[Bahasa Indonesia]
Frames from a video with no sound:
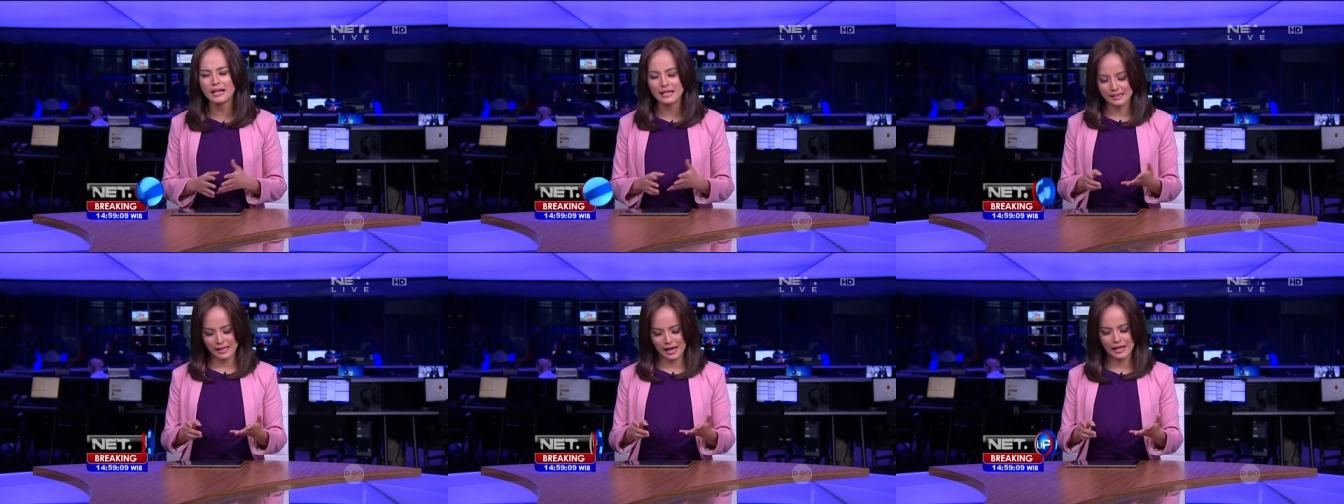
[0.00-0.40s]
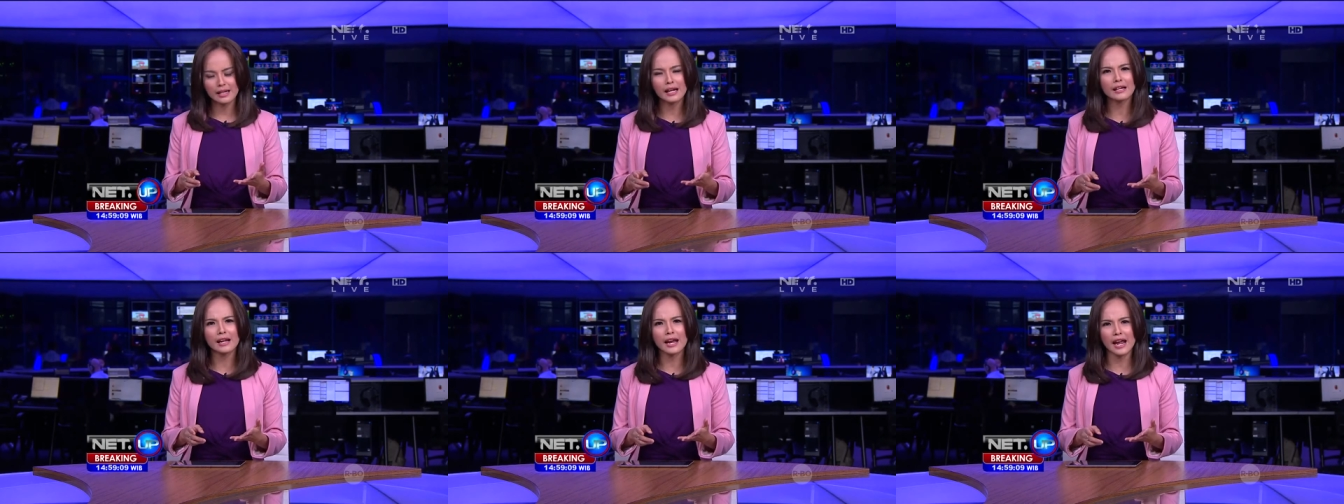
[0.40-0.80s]
Selain
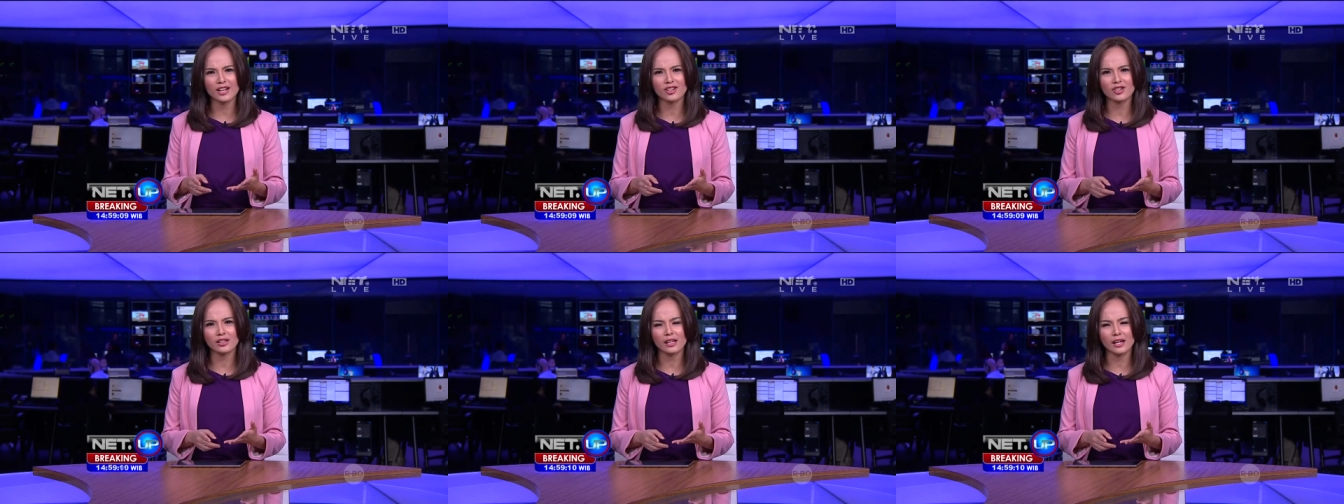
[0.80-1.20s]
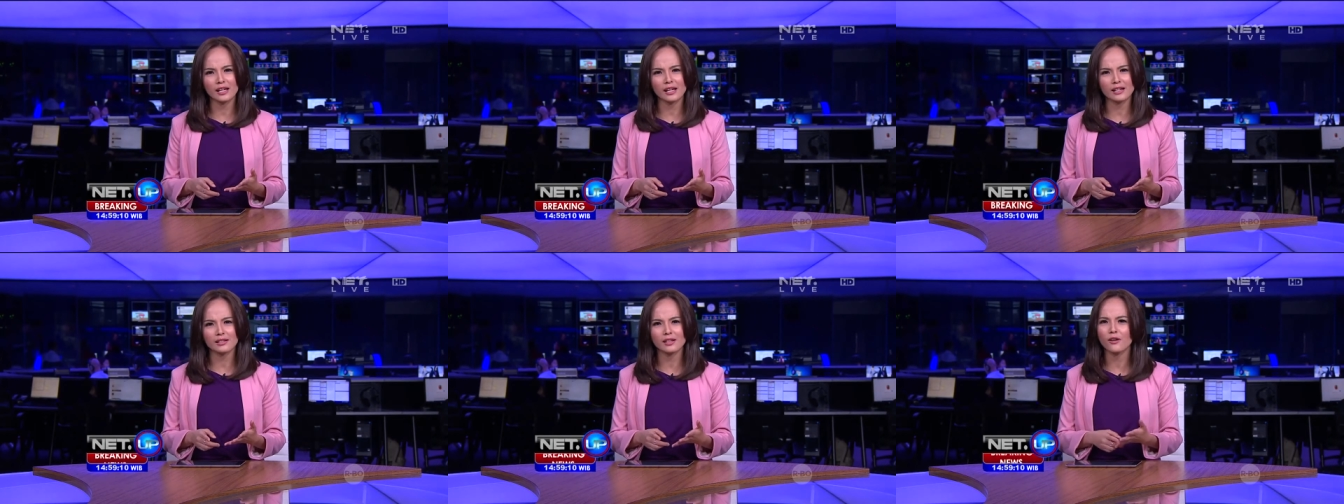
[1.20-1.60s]
ada
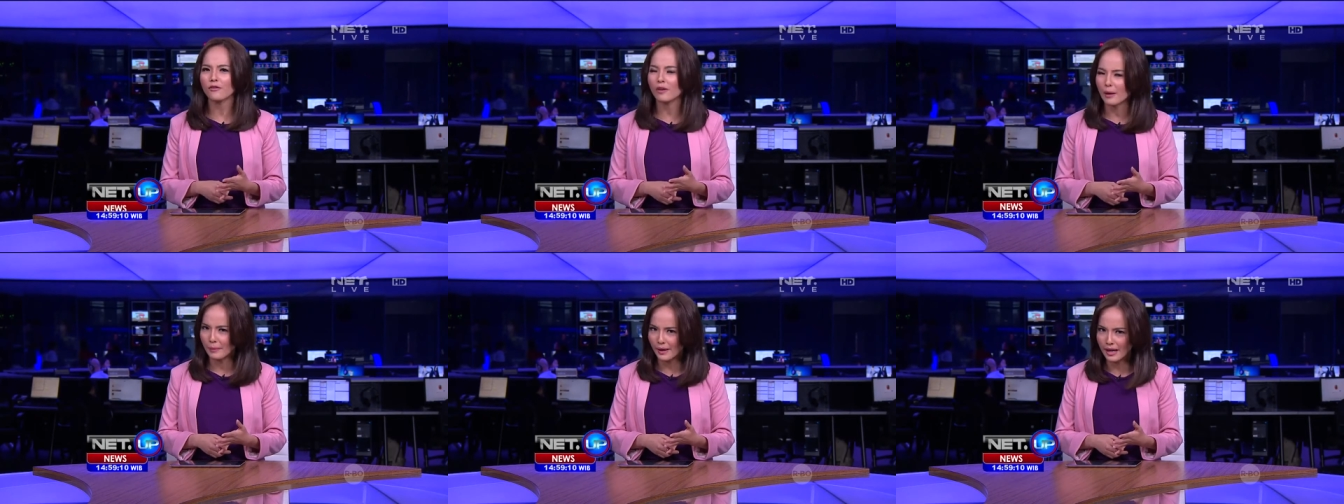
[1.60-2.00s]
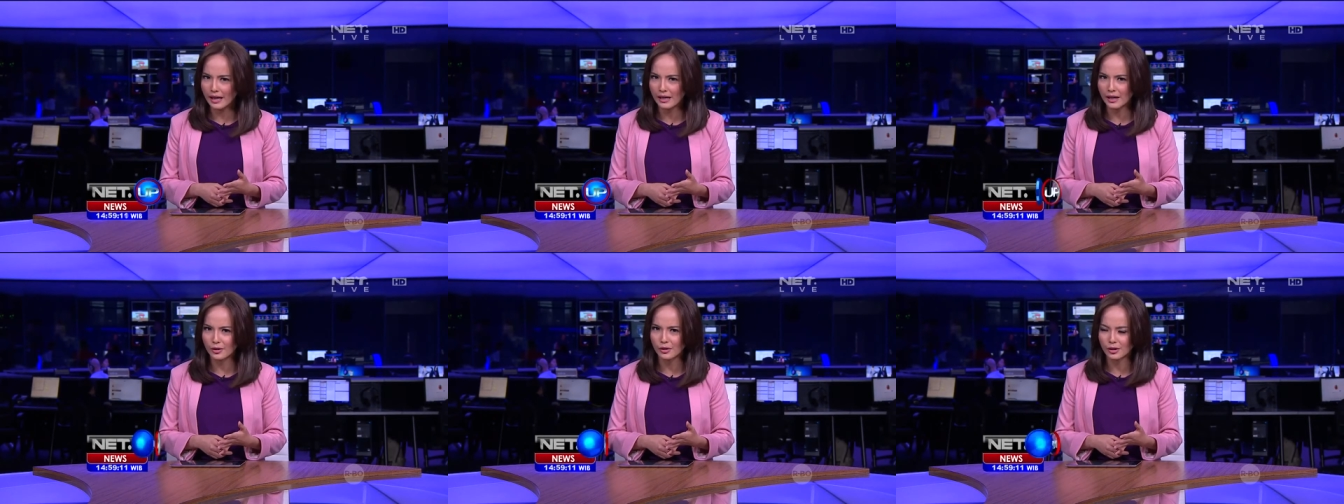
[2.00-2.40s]
hashtag Save
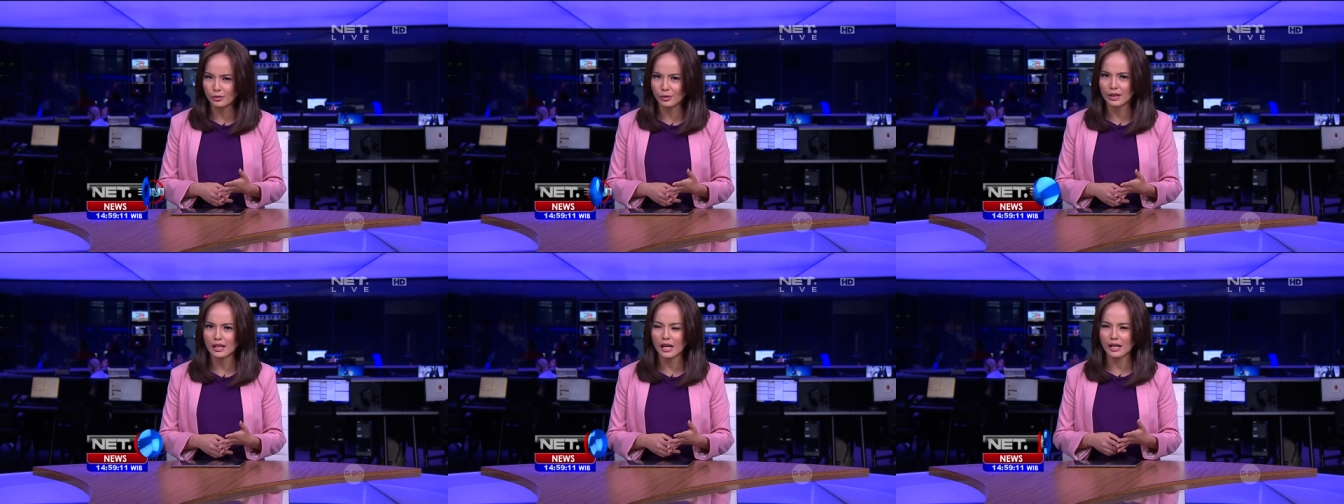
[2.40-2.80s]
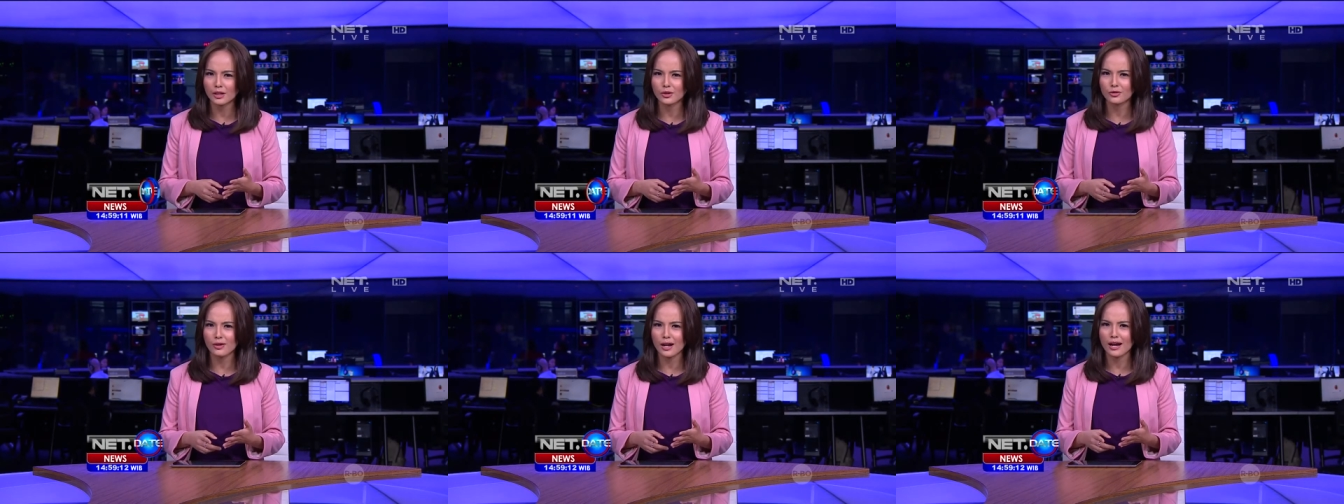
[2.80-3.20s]
KPK, kalau di Twitter ada
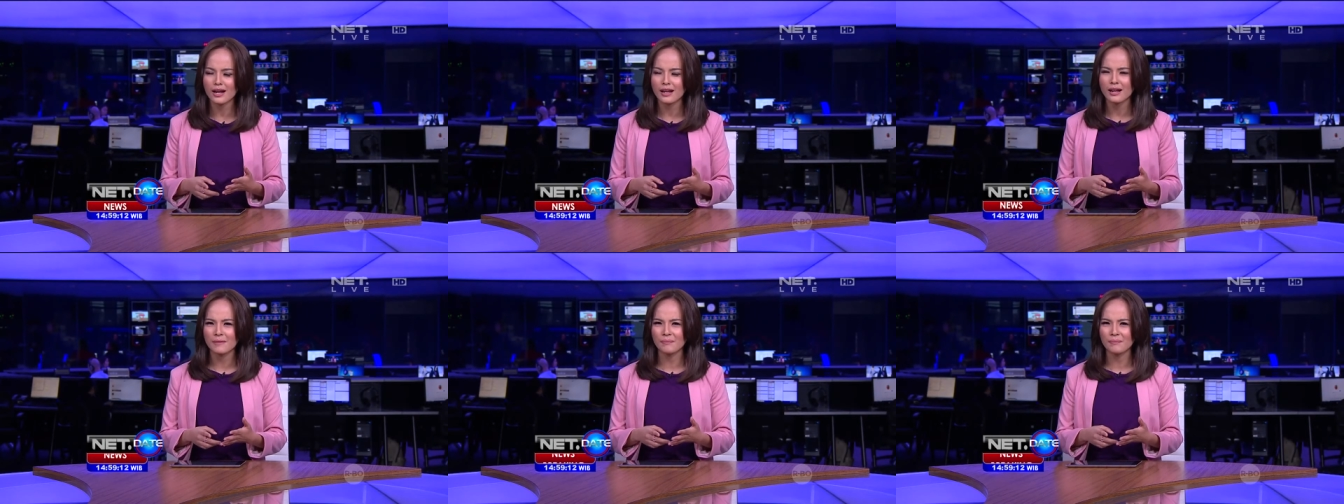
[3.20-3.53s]
juga